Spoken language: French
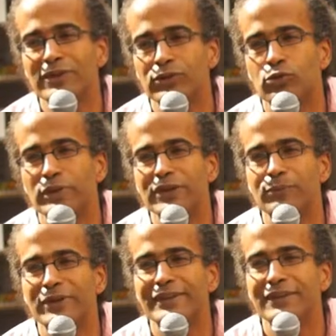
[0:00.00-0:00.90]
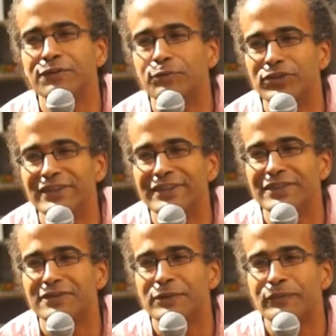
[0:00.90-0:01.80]
mais c'est de perspective
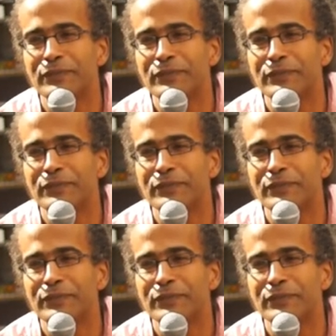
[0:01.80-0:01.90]
positive.